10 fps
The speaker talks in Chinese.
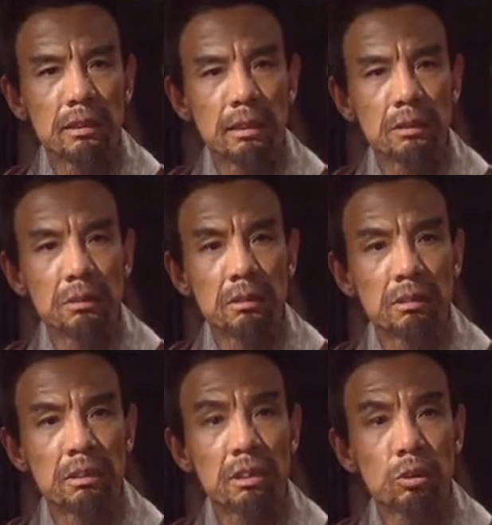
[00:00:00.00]
申
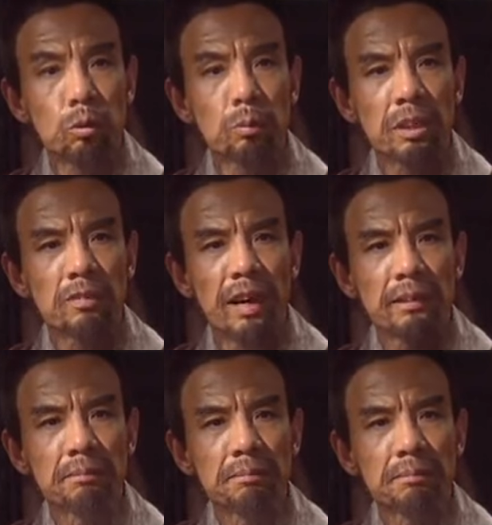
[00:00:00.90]
将军迷
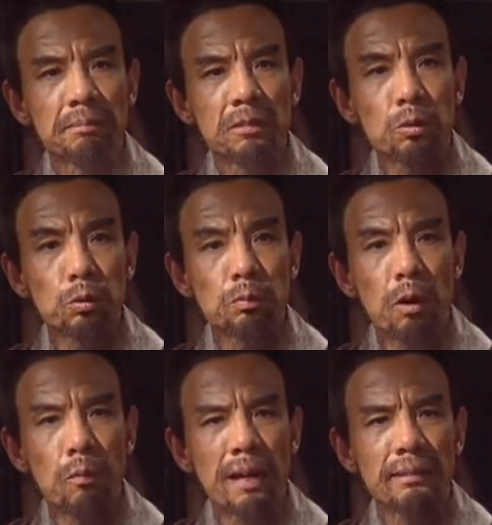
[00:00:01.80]
途知返，
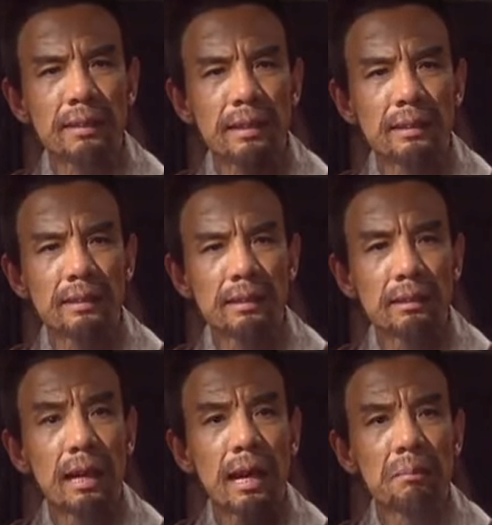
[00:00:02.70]
举报叛贼，
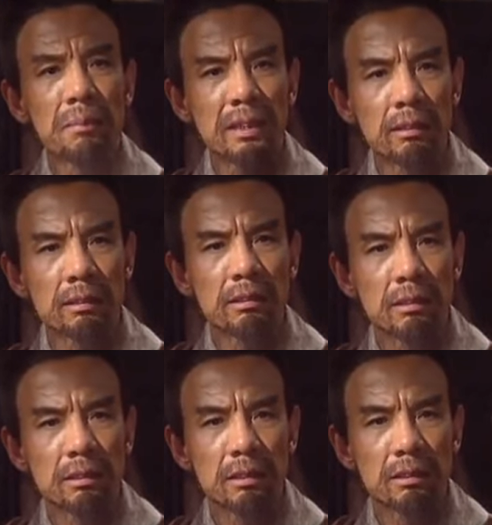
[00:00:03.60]
乃明
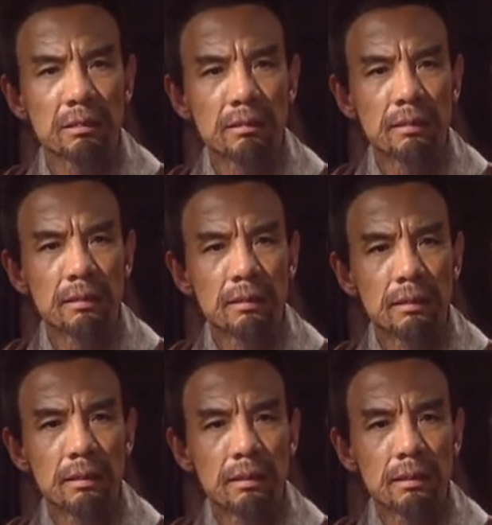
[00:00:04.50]
智之举。
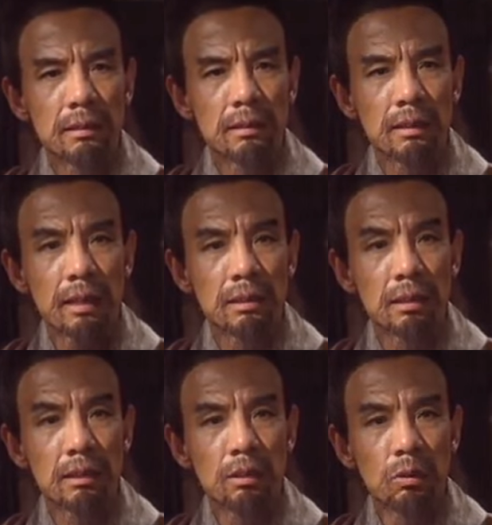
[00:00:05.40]

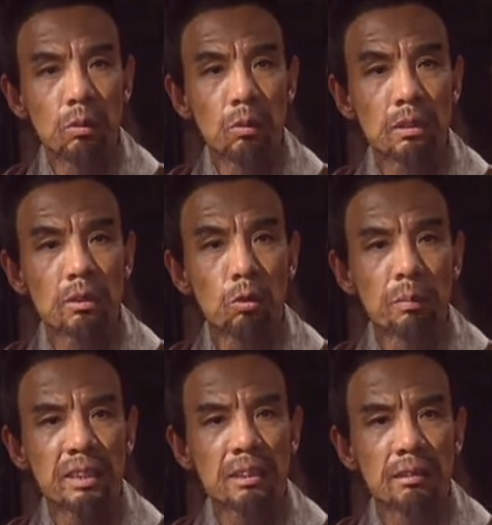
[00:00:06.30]
我当奏
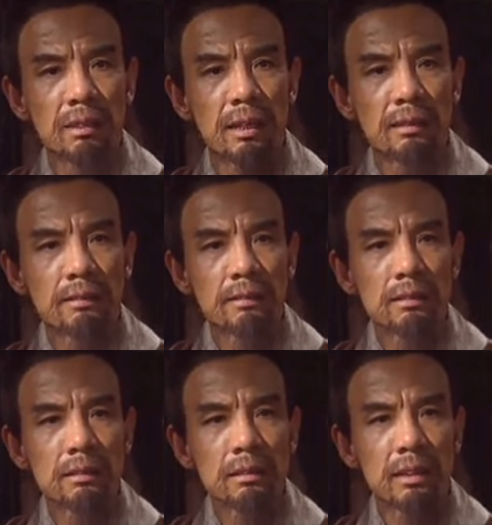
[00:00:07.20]
明圣上，
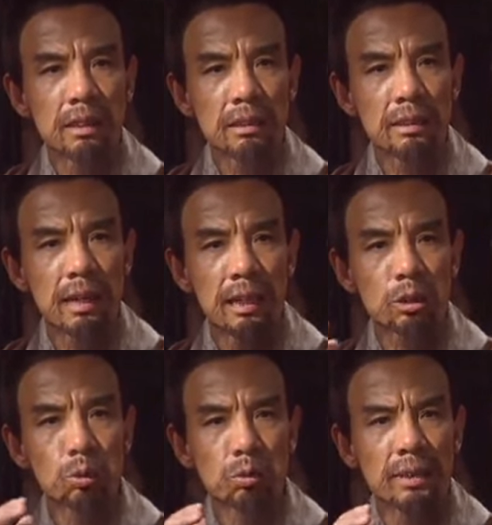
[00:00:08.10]
予
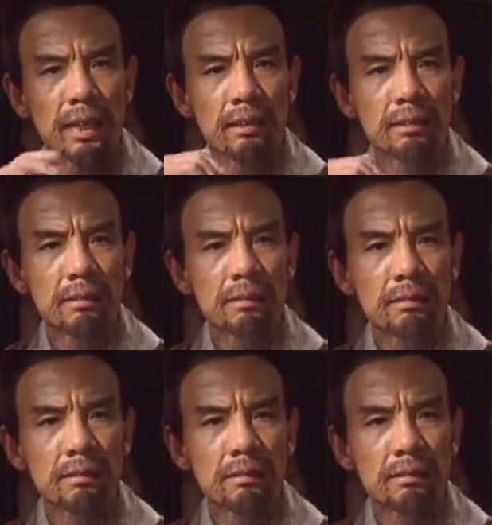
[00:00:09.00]
以嘉赏。